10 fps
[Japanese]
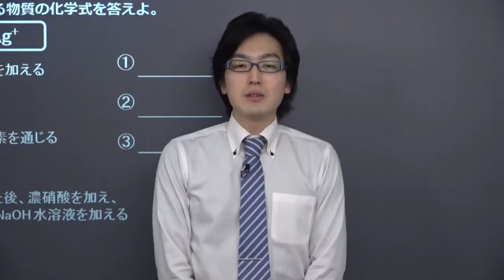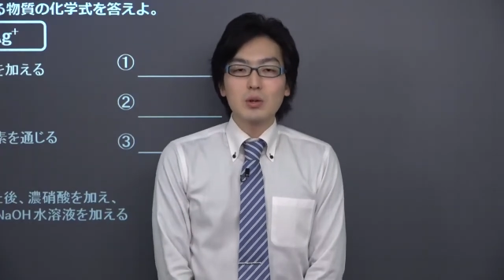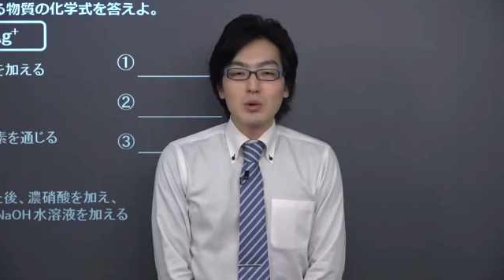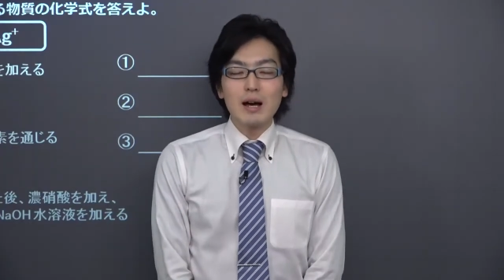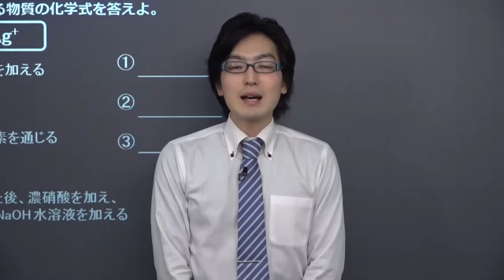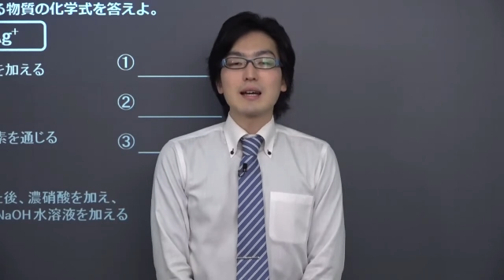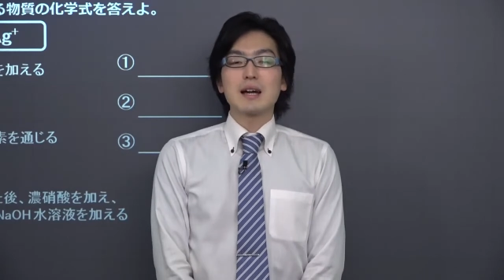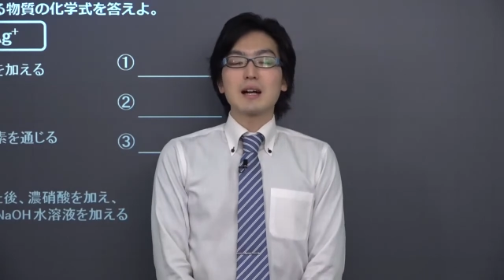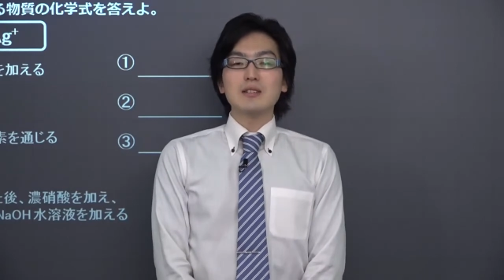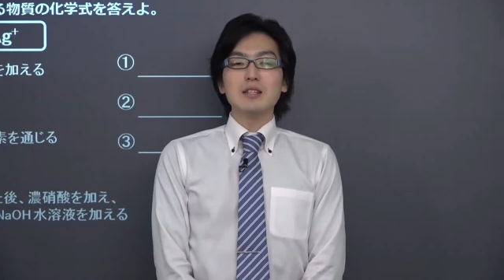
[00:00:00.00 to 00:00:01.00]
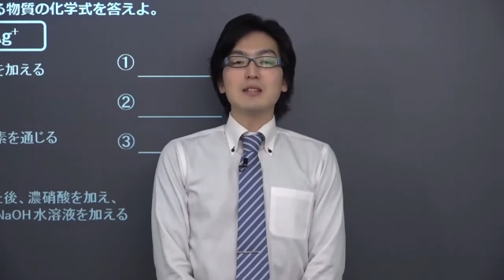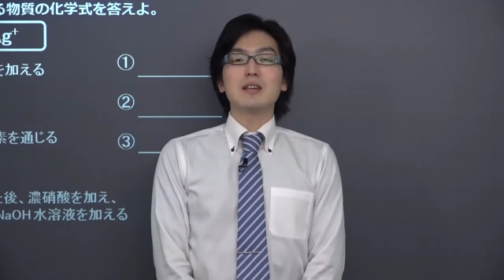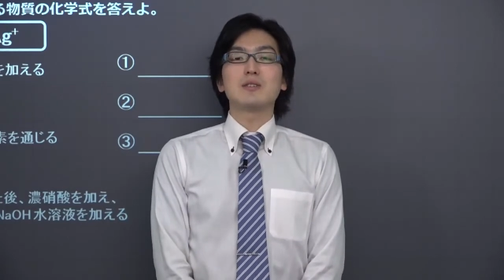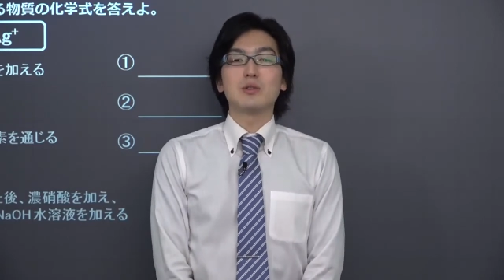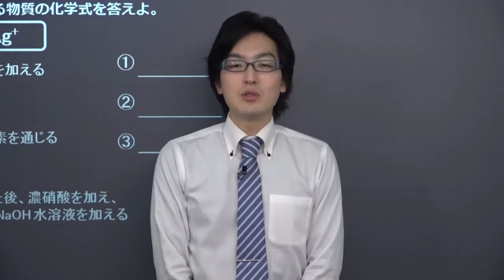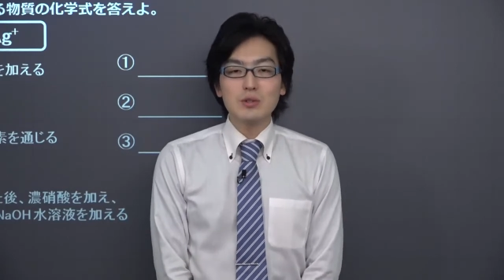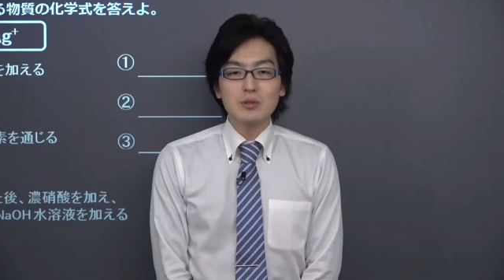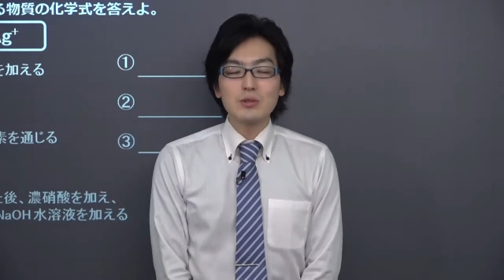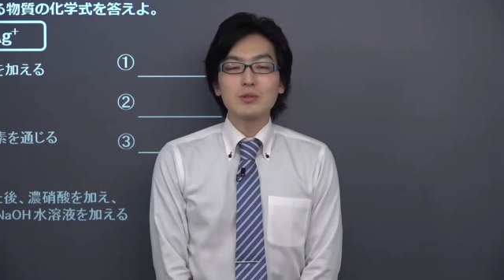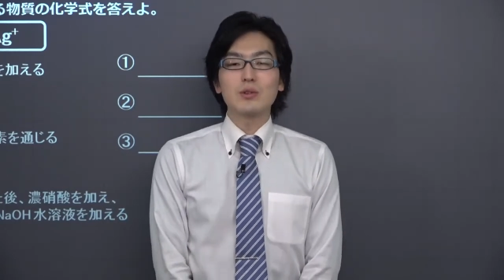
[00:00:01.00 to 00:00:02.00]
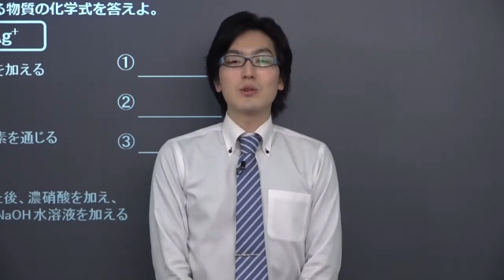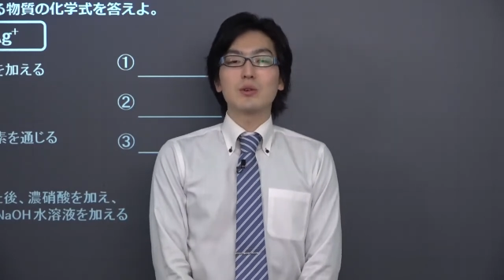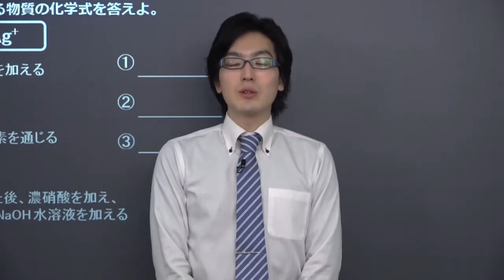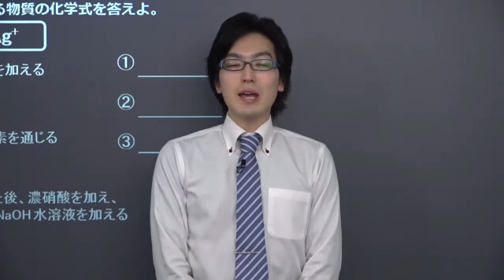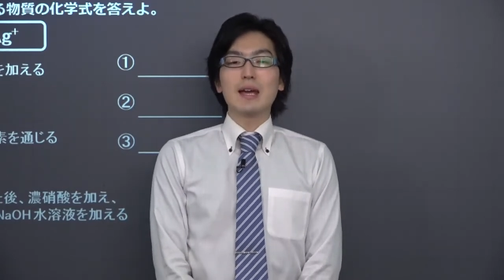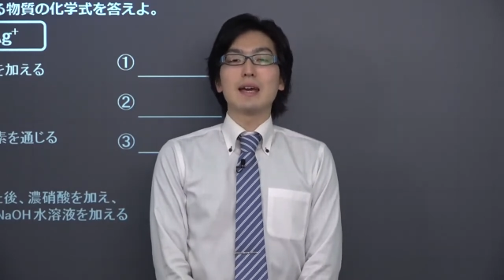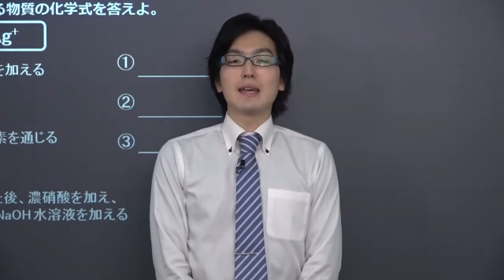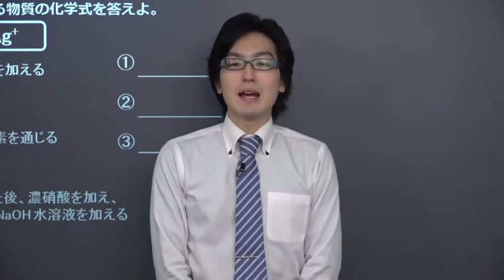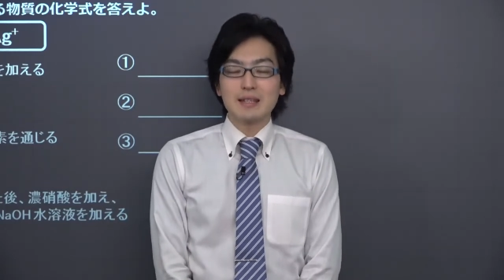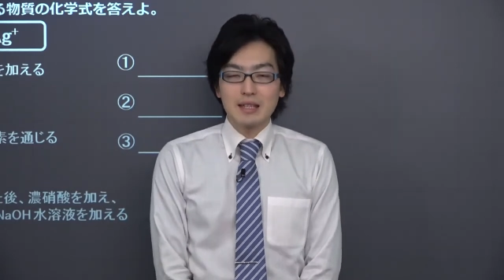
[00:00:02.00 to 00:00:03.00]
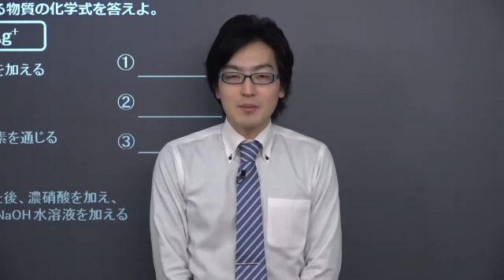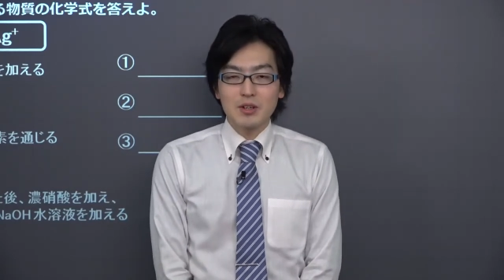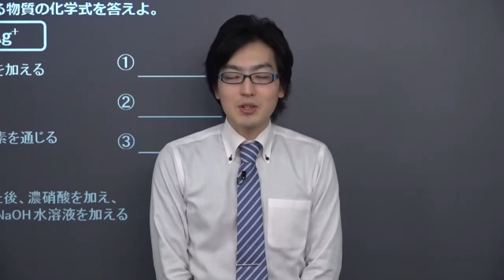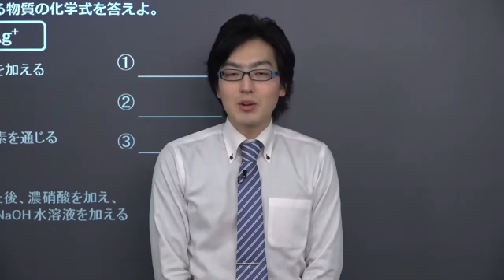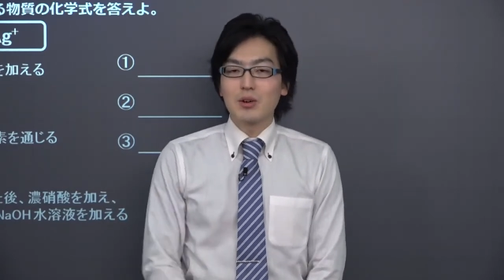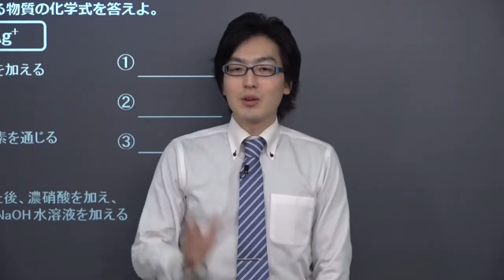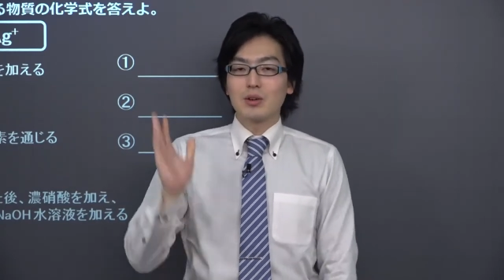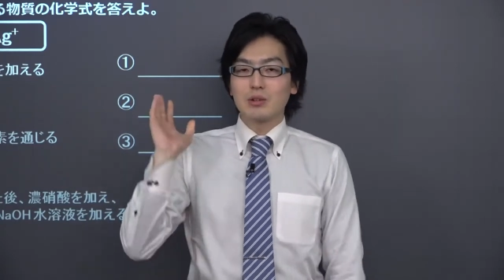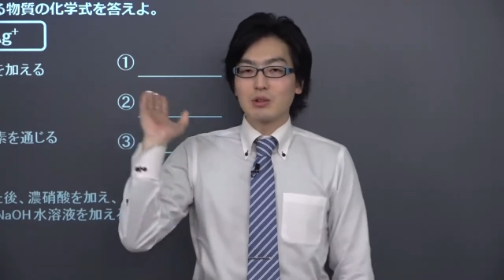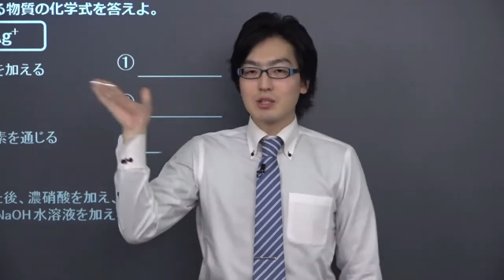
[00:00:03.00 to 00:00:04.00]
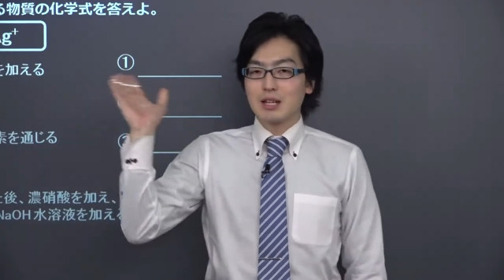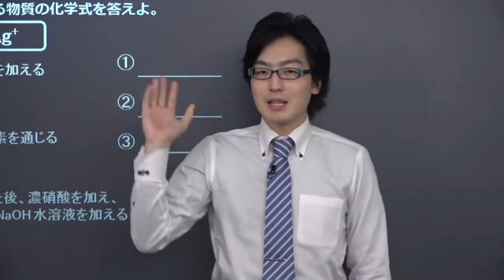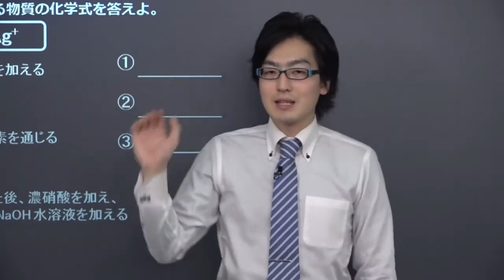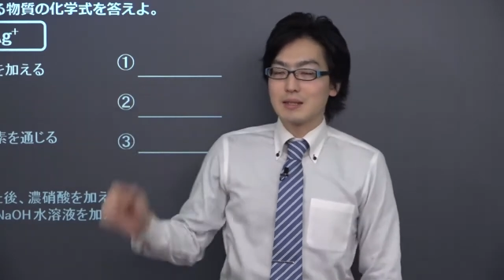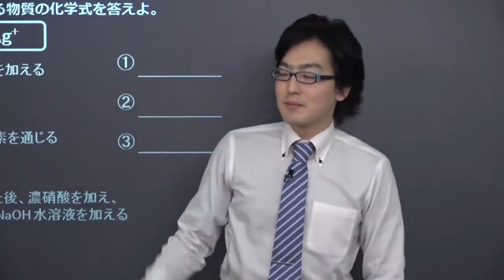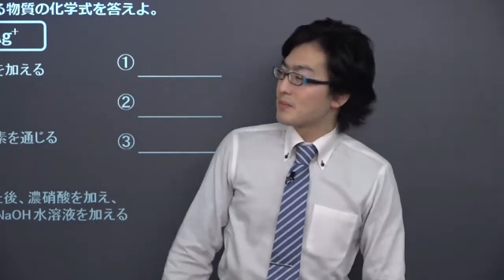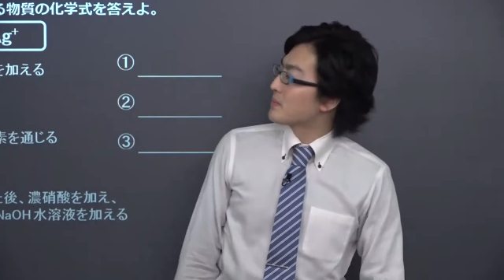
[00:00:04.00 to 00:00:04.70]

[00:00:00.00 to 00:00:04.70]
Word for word: 今日は確認テスト10ということでやっていきましょう。こちらです。